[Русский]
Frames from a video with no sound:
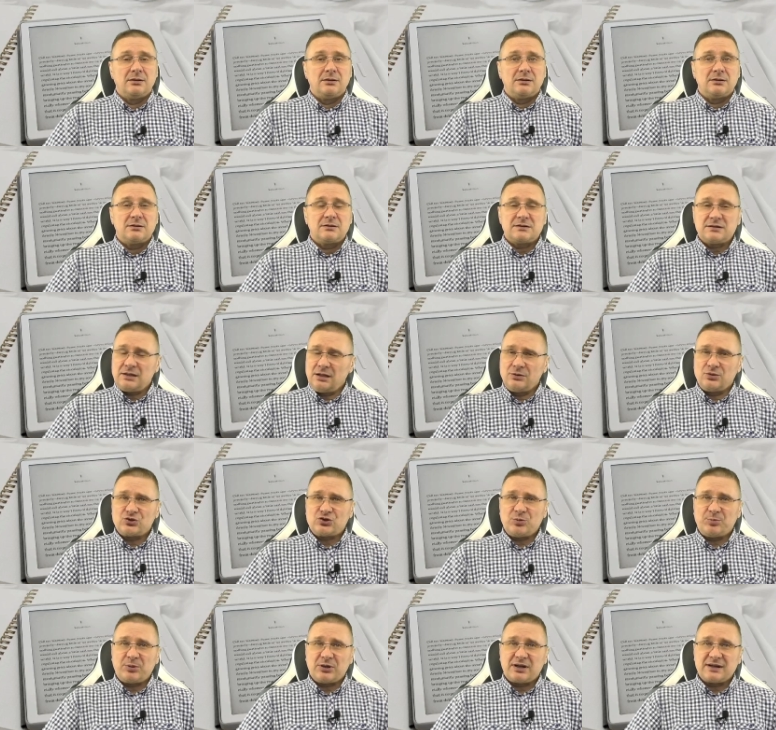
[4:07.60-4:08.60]

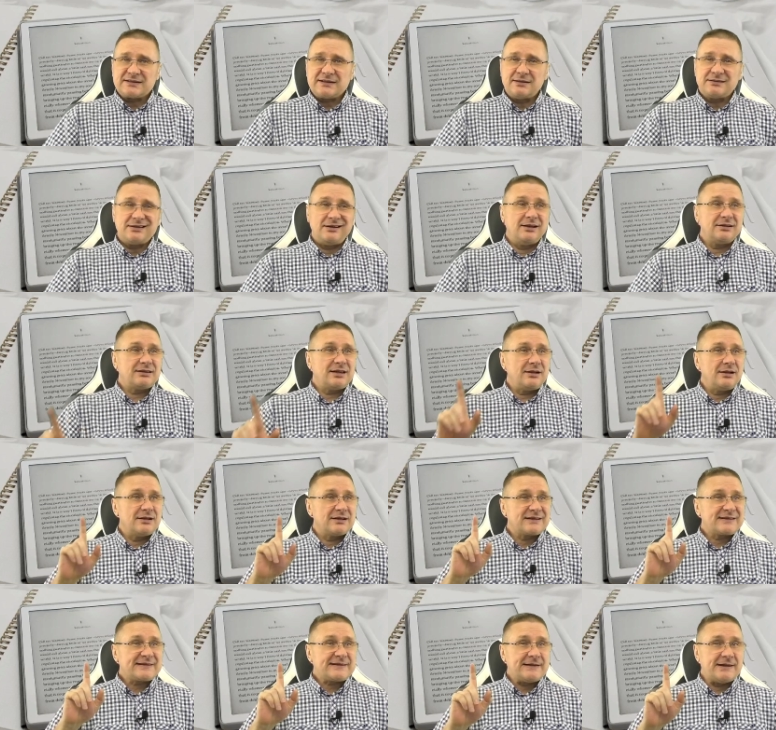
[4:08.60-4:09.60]
Следующий показатель – это
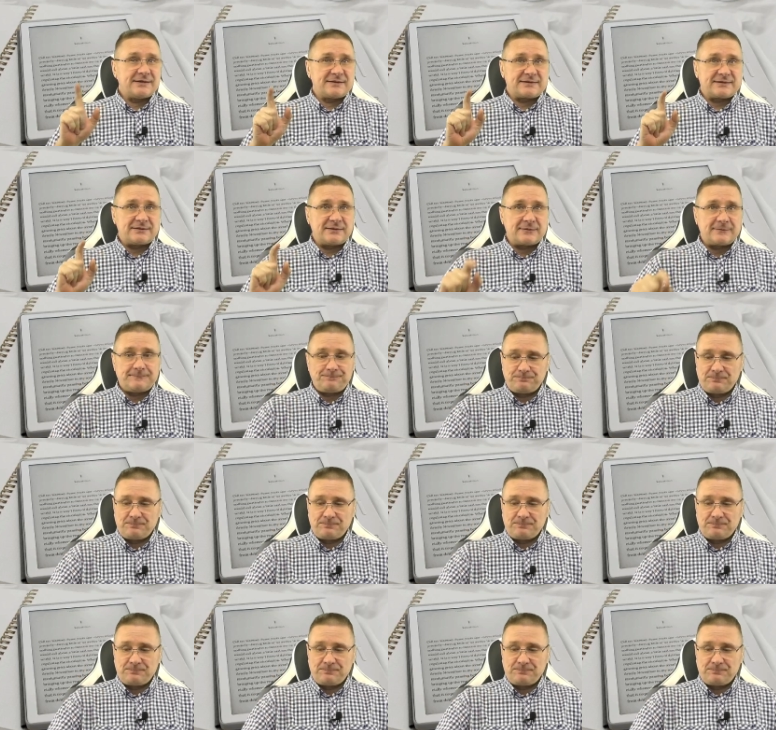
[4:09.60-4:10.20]
сенсор –